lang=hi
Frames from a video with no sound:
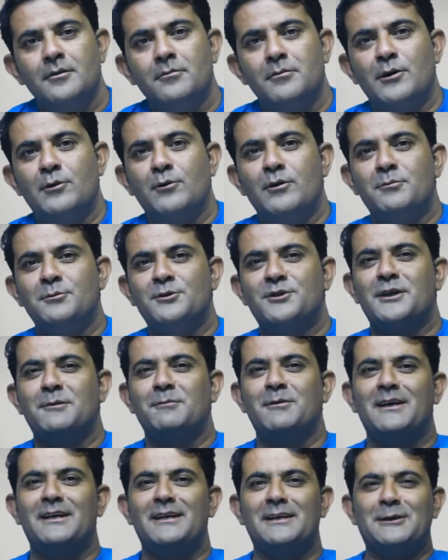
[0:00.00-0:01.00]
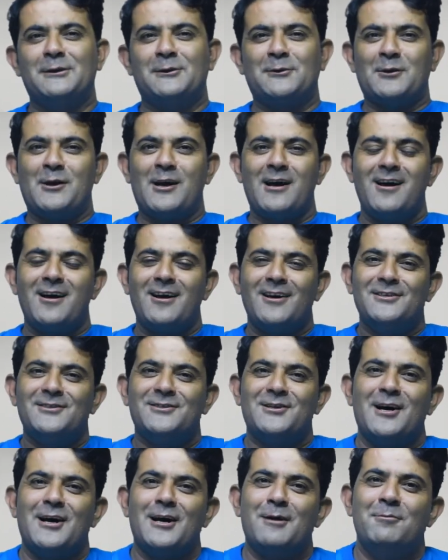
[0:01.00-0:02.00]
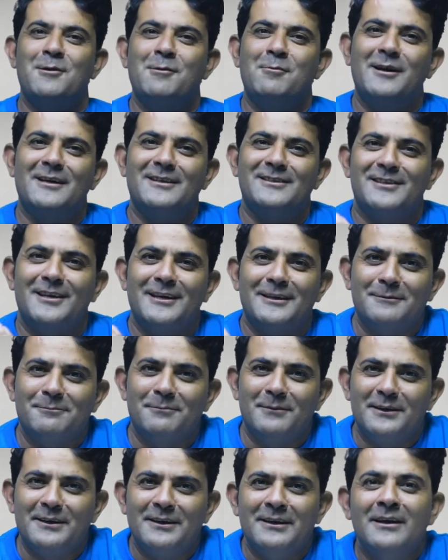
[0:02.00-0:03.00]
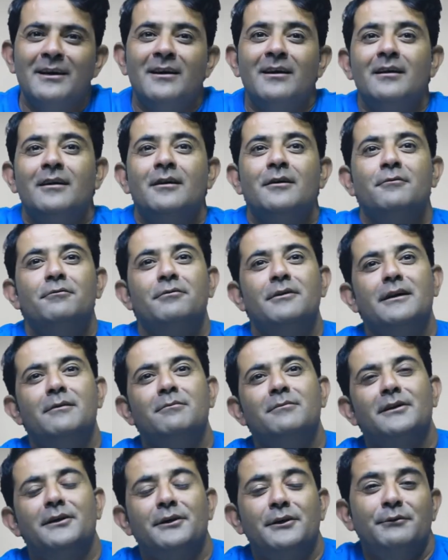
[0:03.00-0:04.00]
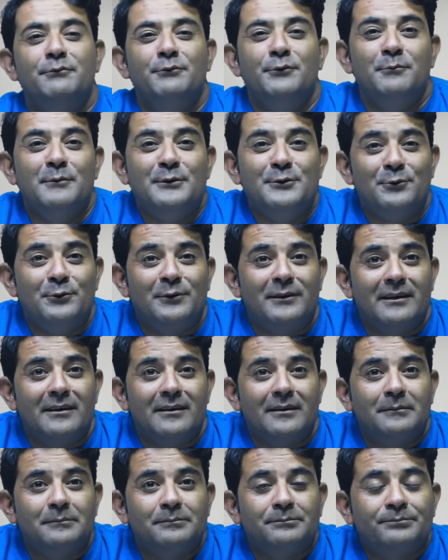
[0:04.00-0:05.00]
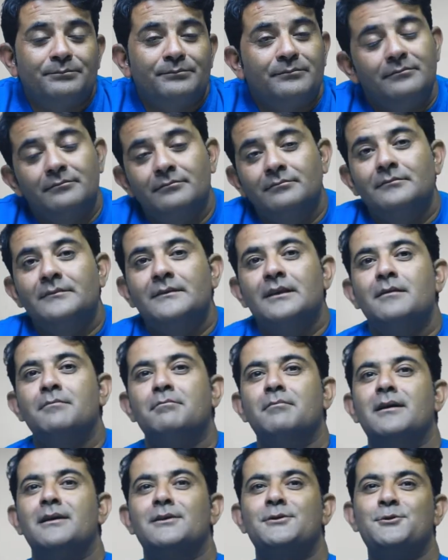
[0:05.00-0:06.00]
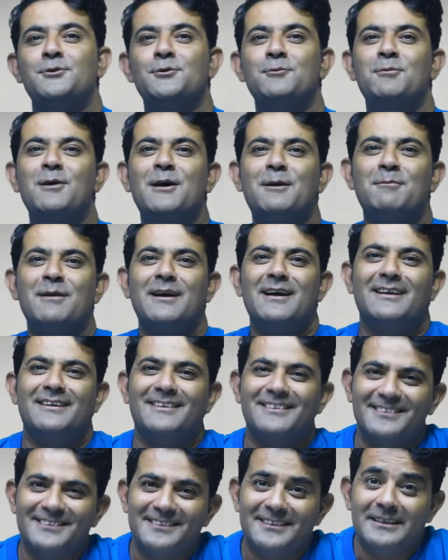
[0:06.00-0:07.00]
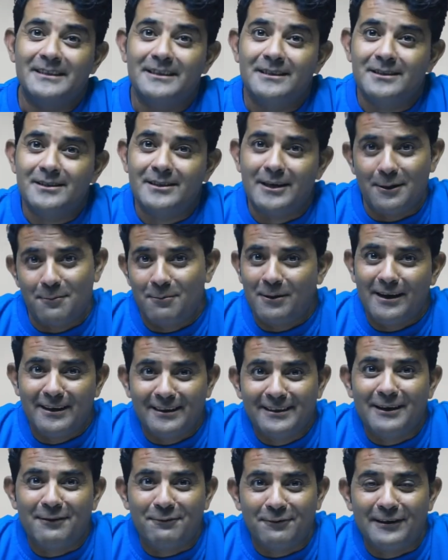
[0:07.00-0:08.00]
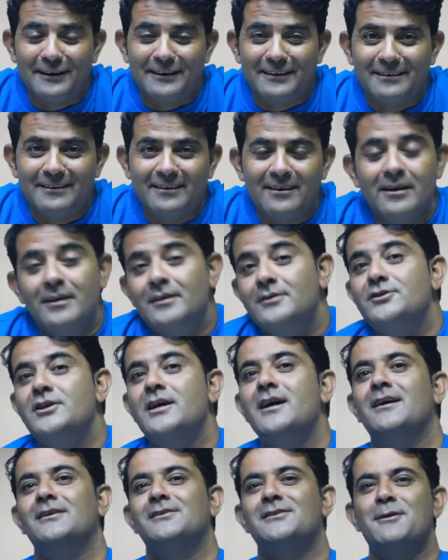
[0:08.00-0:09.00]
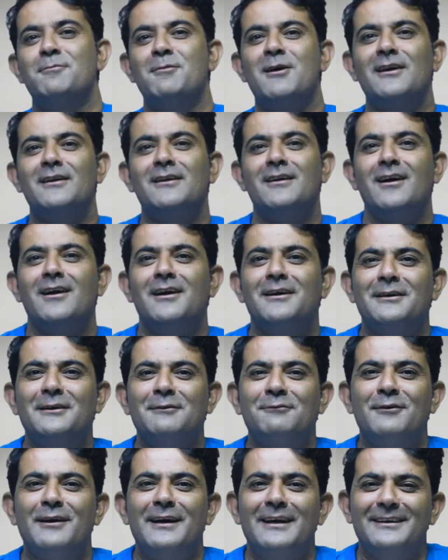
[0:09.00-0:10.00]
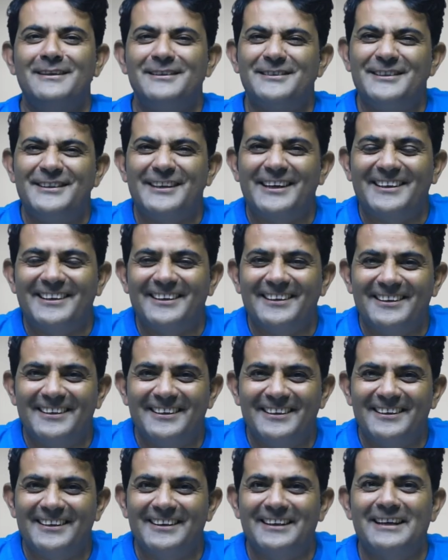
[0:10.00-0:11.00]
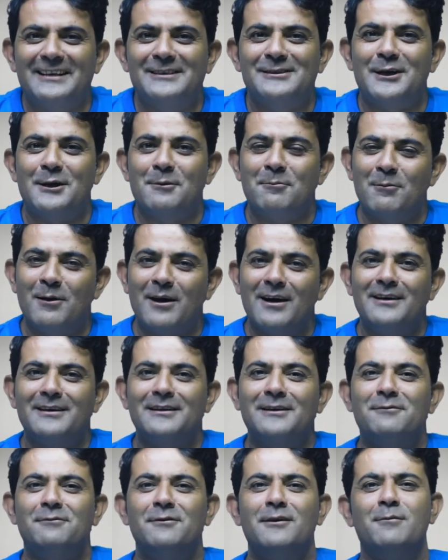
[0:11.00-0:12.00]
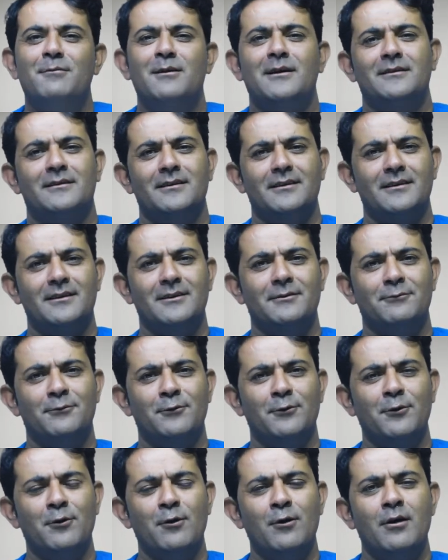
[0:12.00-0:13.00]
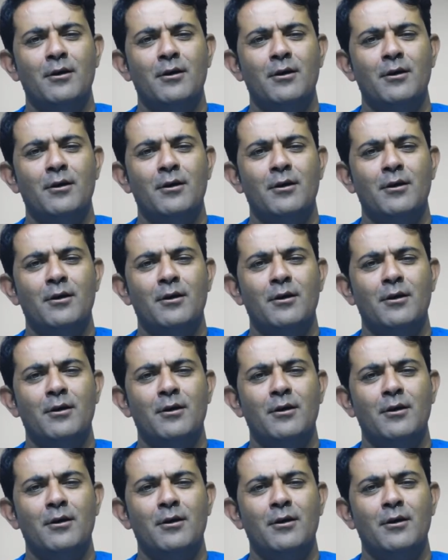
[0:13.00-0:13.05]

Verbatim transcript: मैं हूँ अभिषेक बारेट और आज आप हमारे साथ में फिल्म के रिव्यू में जुड़ रहे हैं मैं सुपरमैन सलमान का फ़ैन जी हाँ सलमान खान के फ़ैन इसी कैटेगरी के हैं सलमान की फिल्म आते ही वो